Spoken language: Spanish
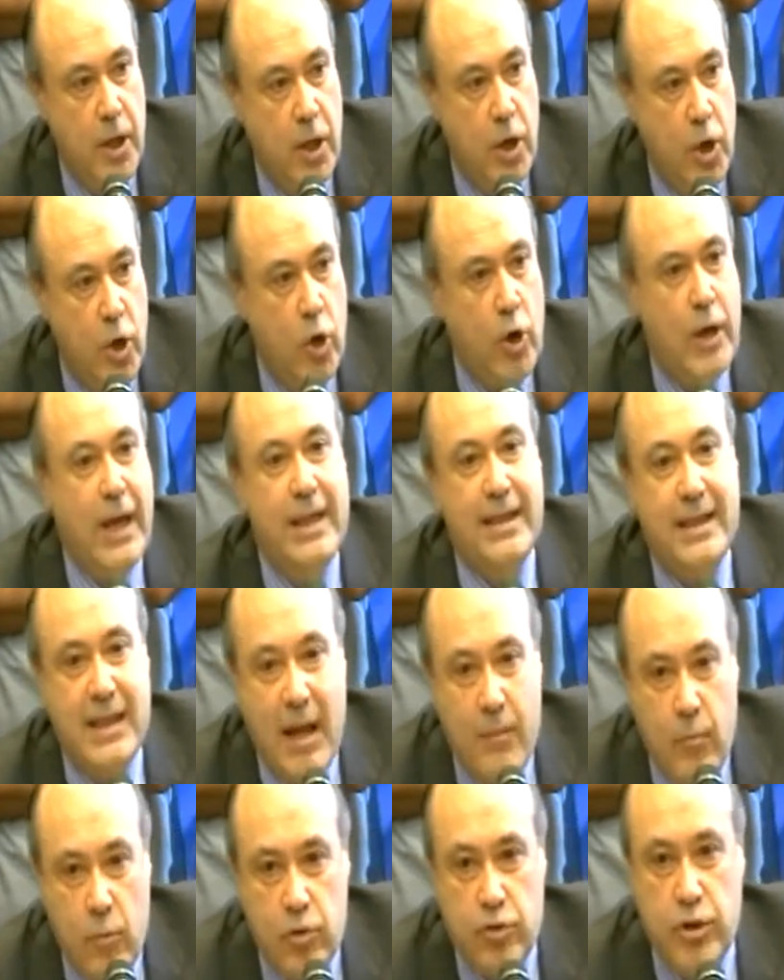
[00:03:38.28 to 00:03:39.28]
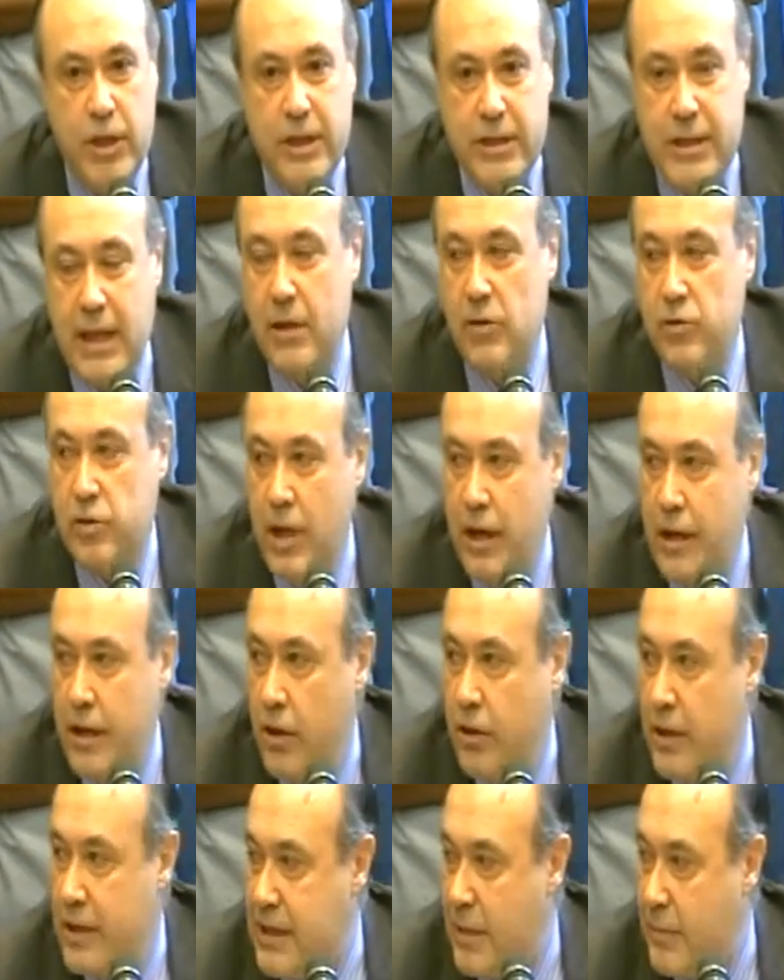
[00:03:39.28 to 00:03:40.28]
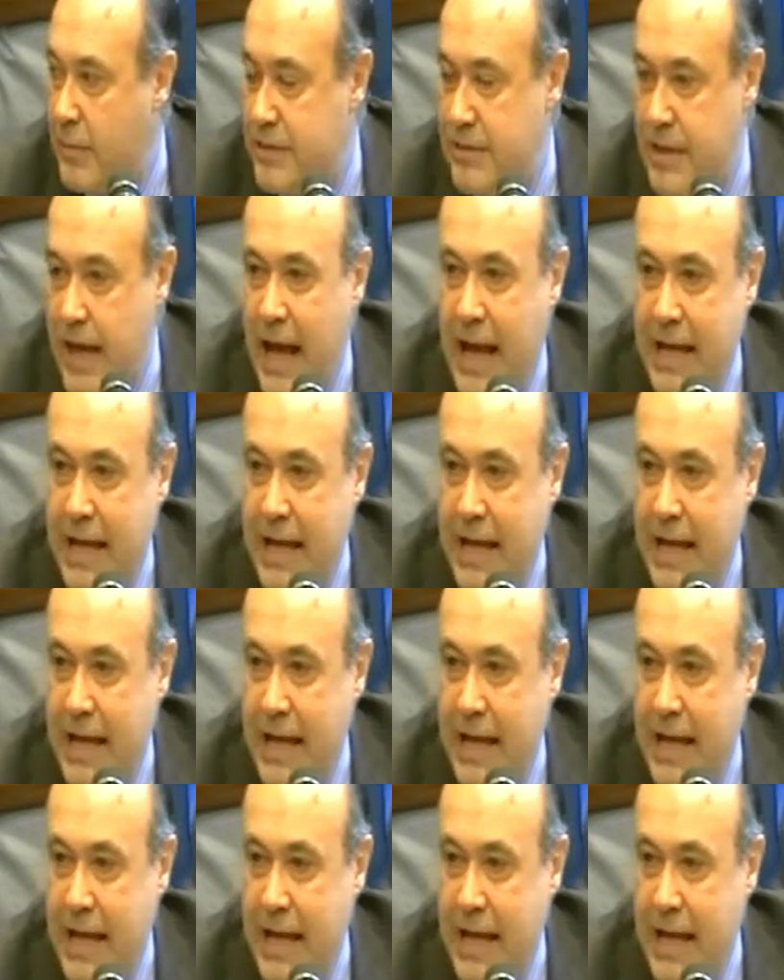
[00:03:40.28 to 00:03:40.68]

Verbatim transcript: Los que estamos sentados alrededor de esta mesa